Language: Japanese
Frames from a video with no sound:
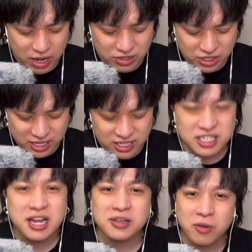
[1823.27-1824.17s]
小学
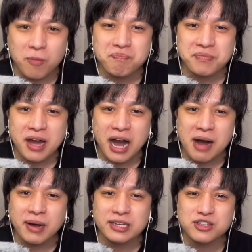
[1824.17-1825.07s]
生時代の
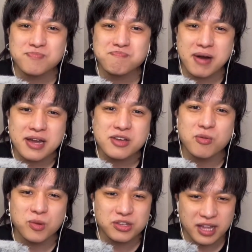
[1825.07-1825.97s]
甘酸っぱ
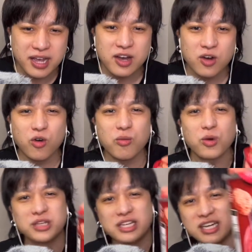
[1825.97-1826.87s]
い思い出、
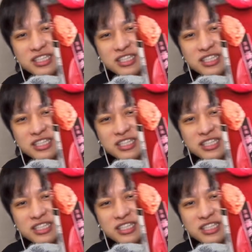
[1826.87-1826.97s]
思い